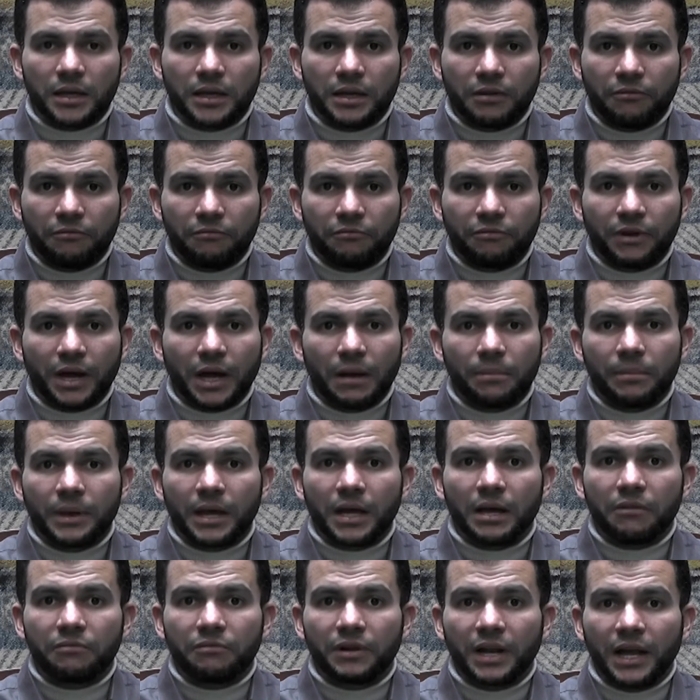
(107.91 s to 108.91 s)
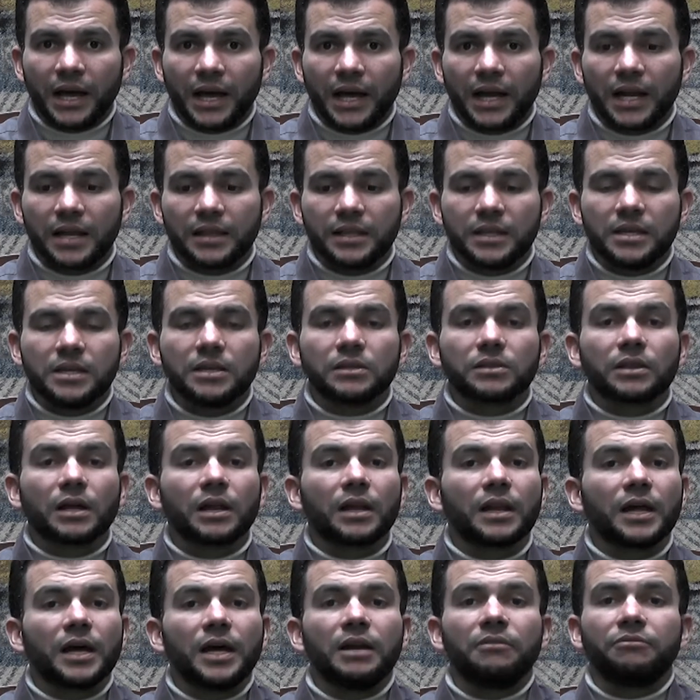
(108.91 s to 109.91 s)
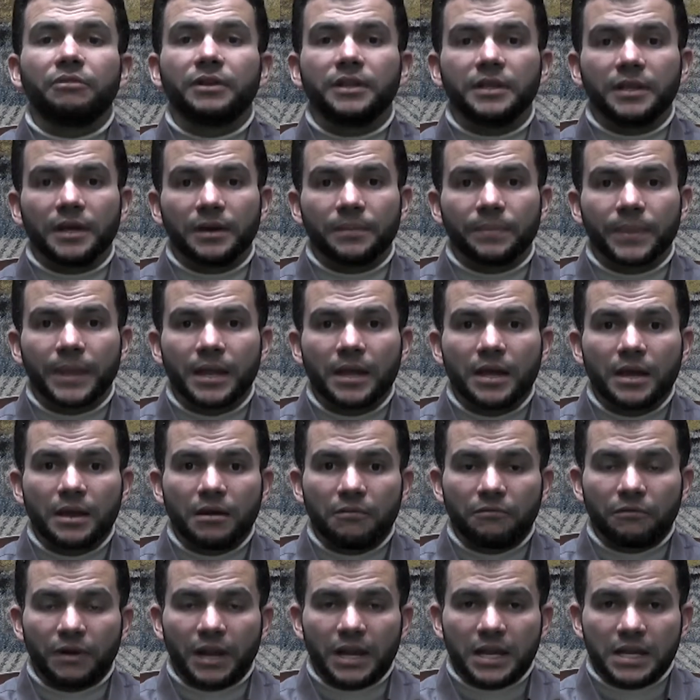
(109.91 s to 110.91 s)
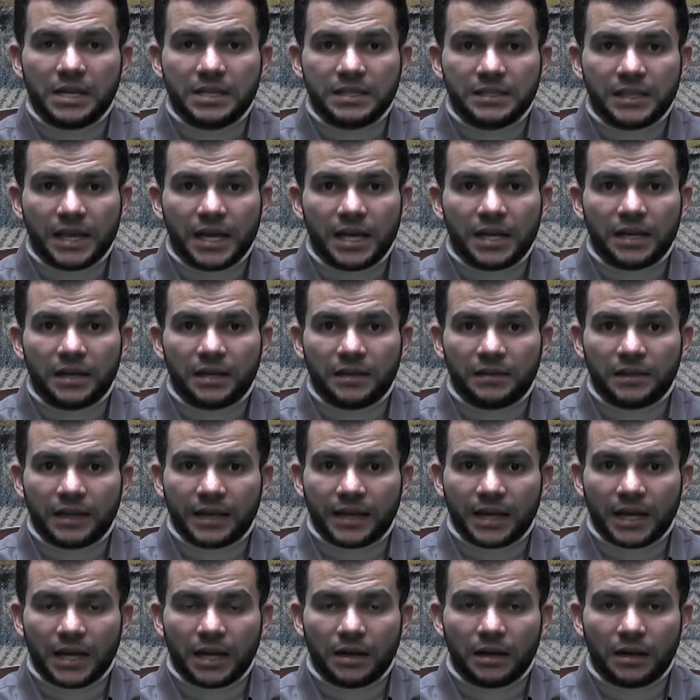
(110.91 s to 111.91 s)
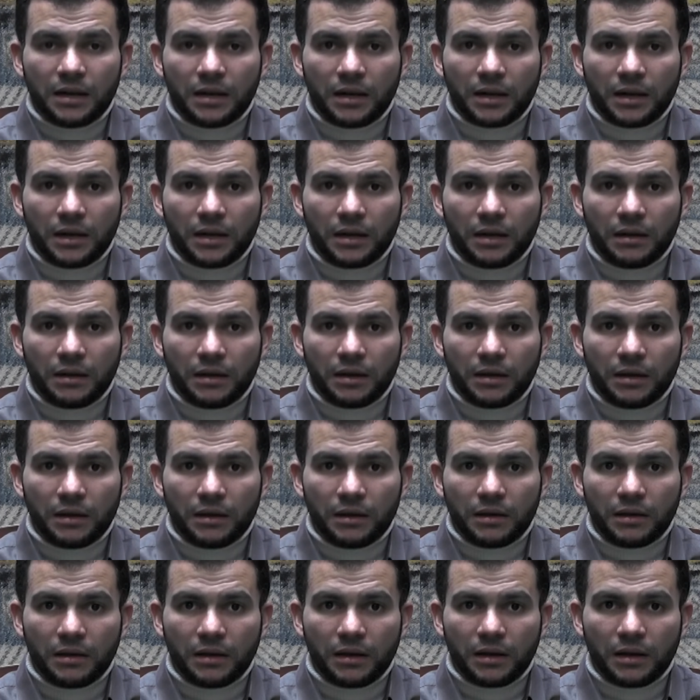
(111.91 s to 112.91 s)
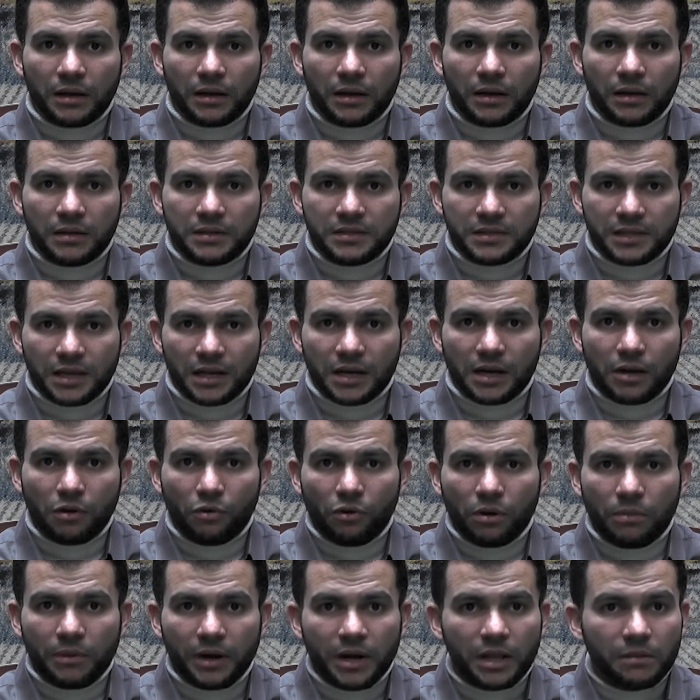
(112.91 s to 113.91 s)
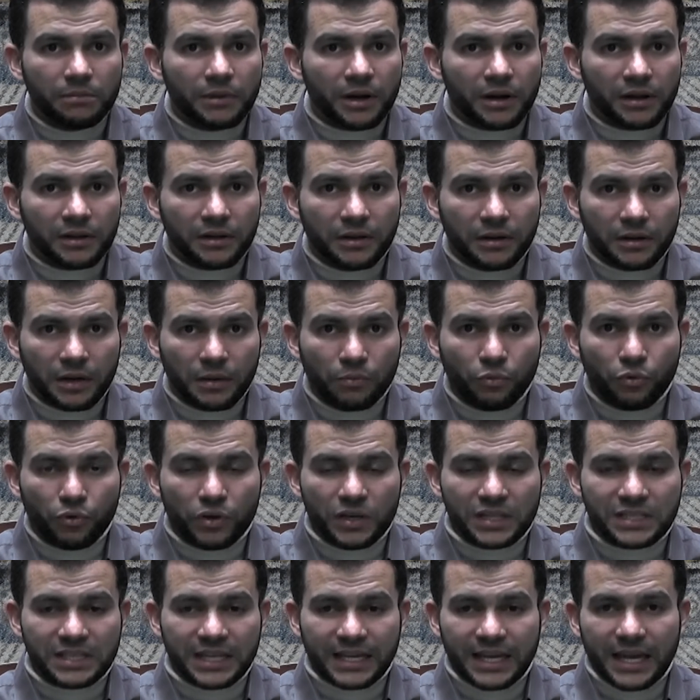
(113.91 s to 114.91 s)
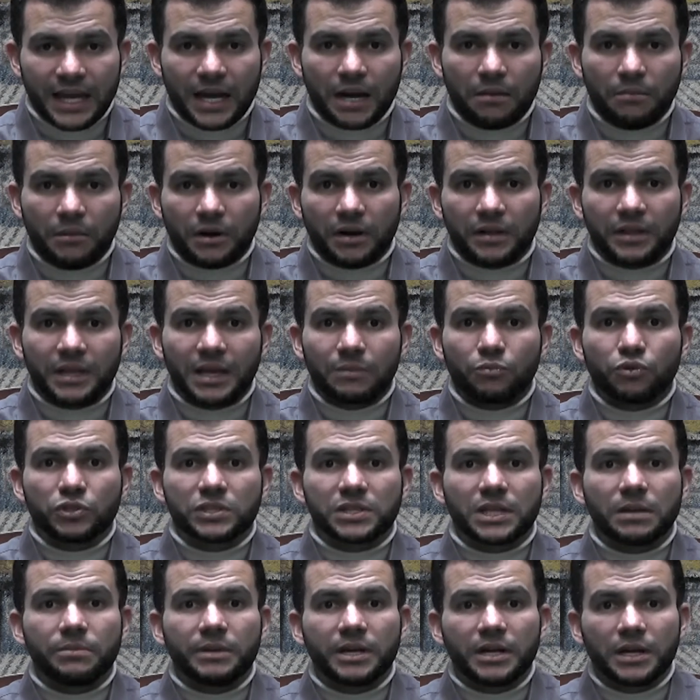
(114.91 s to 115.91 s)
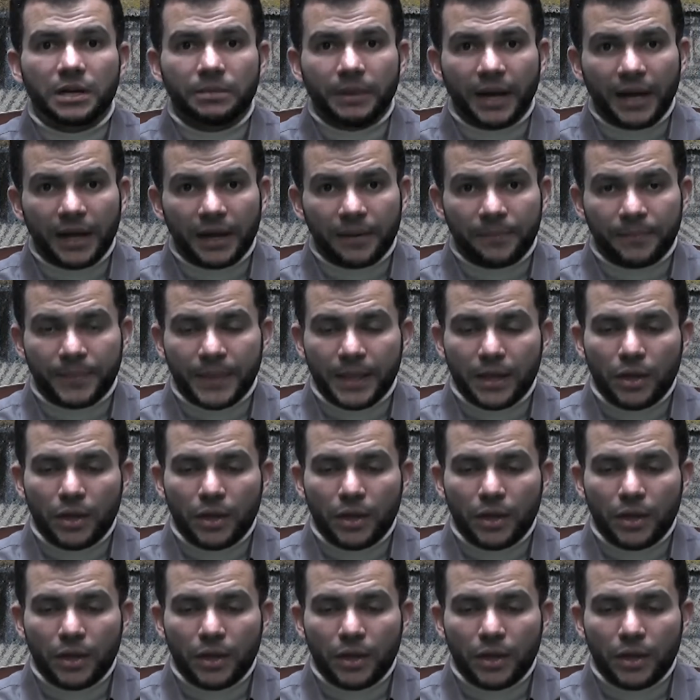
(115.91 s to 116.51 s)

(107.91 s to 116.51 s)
ينفع بقى في الحالة دي يطلع يطلع الفدية فالإنسان إذا كان الإنسان اللي هو مريض مرض الربو إذا كان المرض ده مستمر معاه